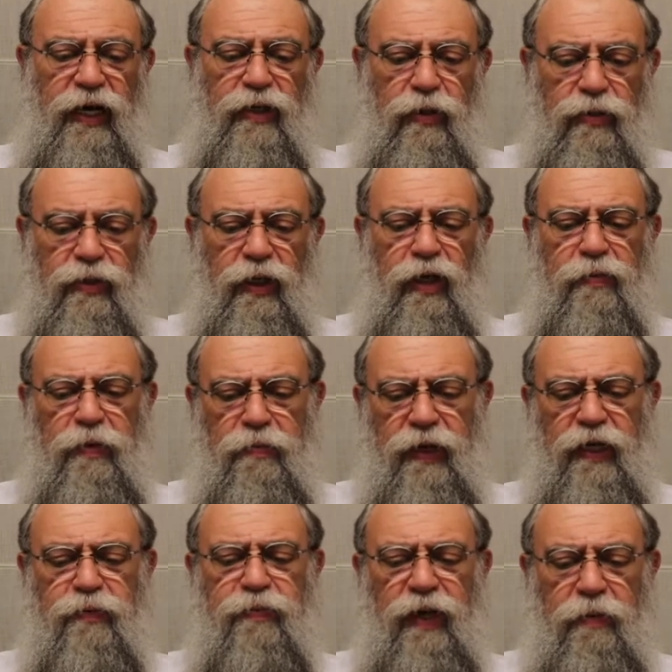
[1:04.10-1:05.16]
Yoter
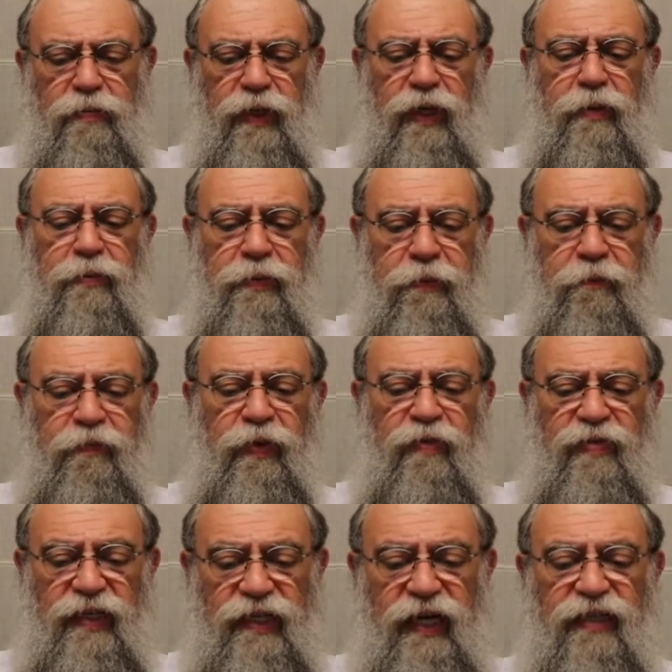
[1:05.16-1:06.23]
beit Pamim
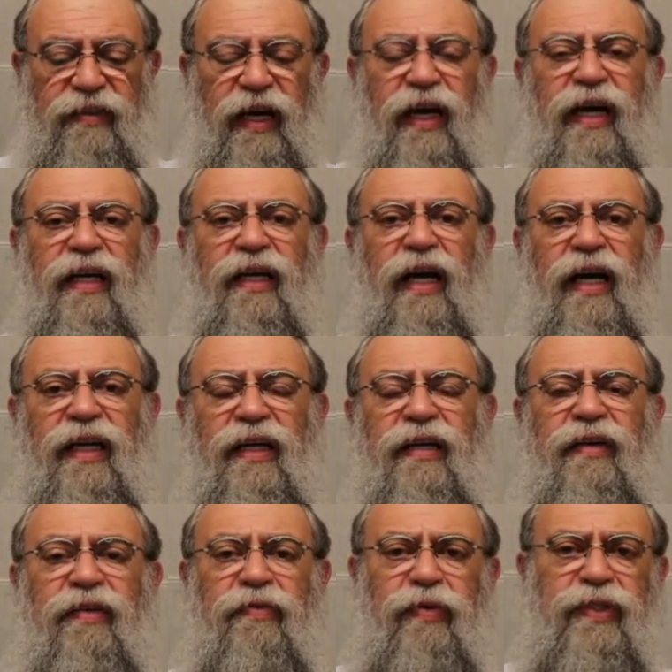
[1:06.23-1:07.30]
Vedata Kanale,
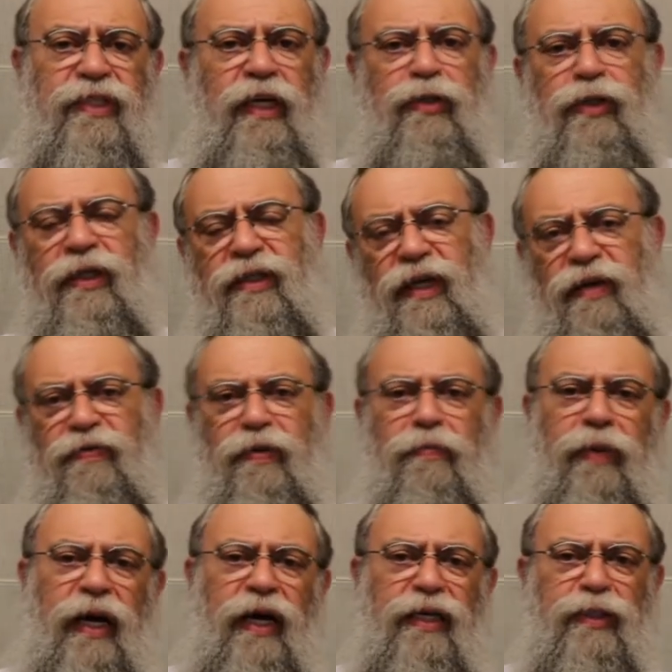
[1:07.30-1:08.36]
que você já teve
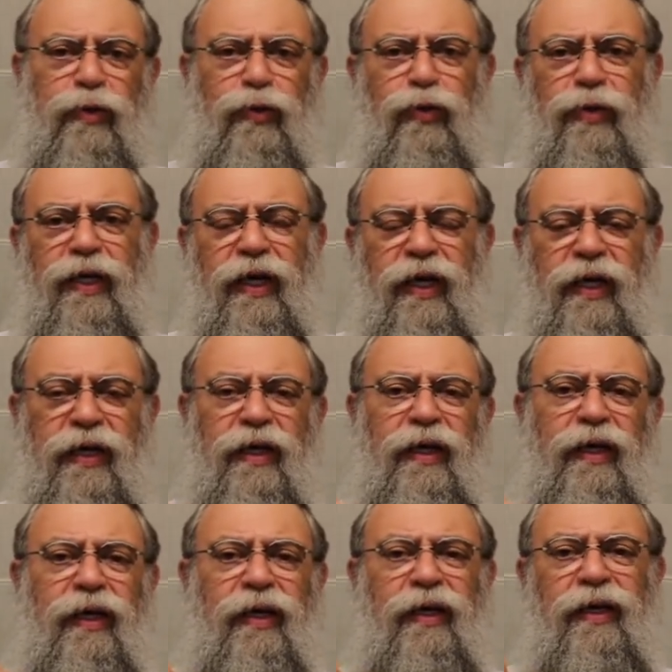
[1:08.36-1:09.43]
mais do que
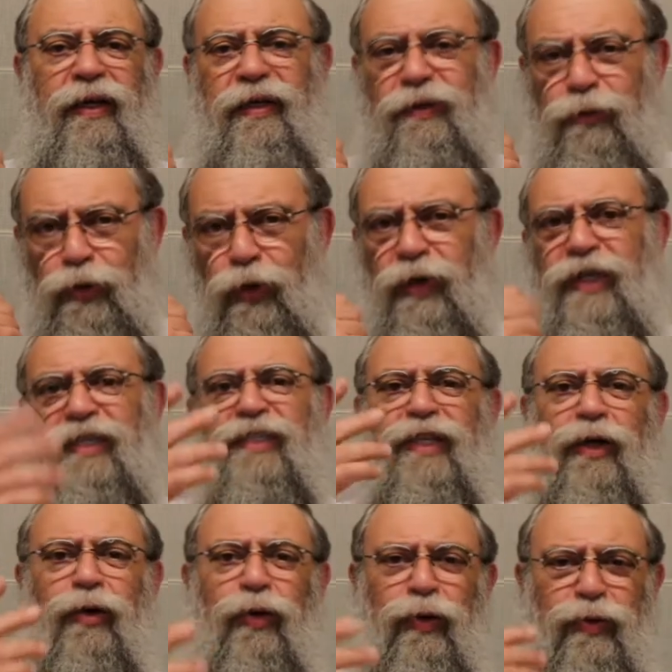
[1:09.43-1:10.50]
eh, dois
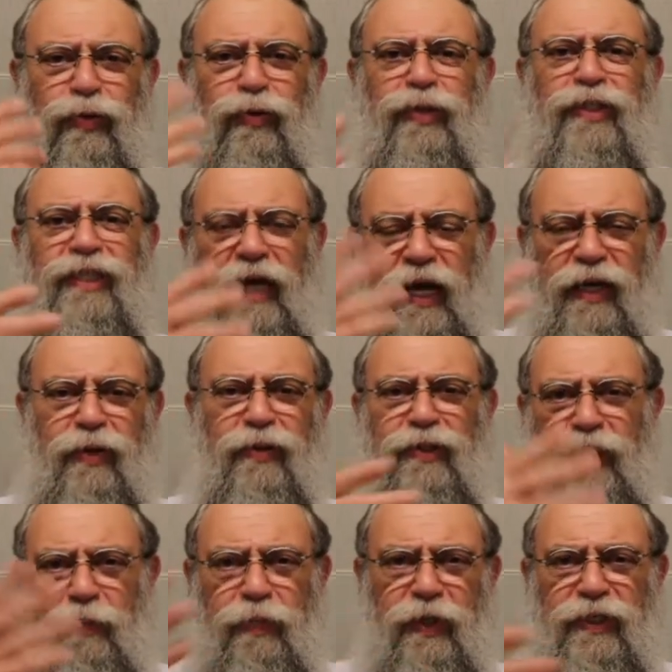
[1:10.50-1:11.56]
encontros sérios
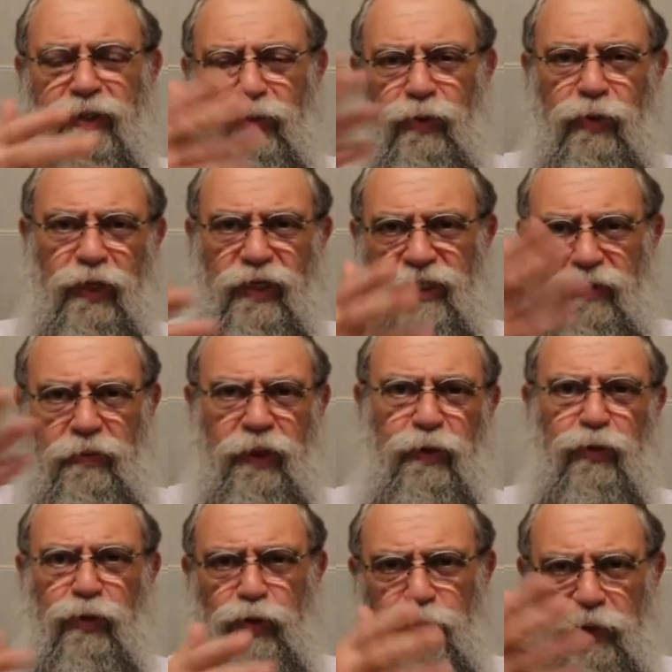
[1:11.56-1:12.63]
depois de um
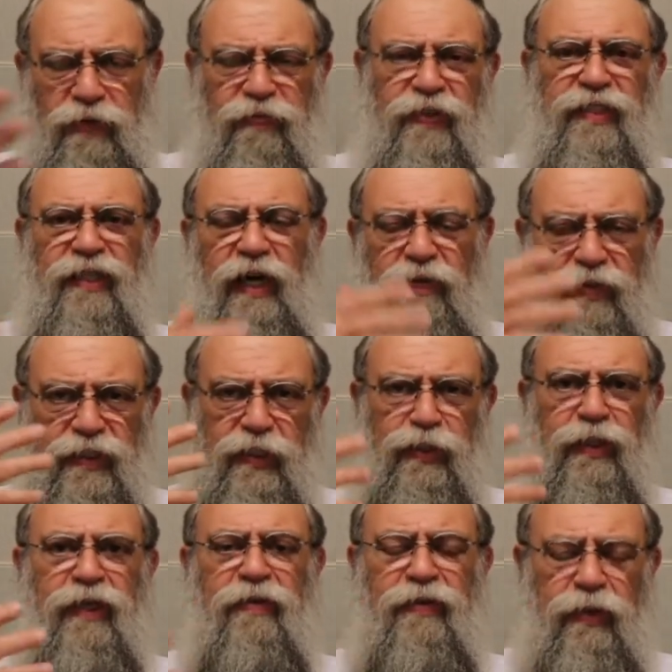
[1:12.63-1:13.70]
conhecimento superficial, você
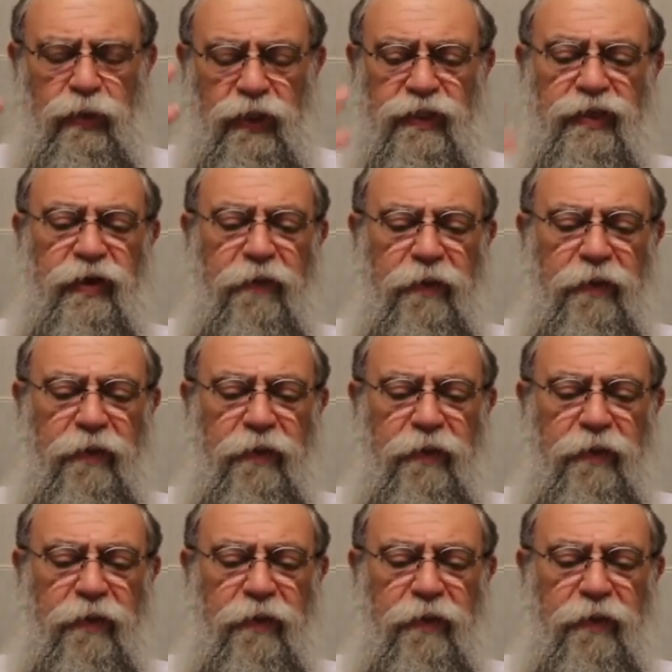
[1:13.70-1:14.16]
já teve dois,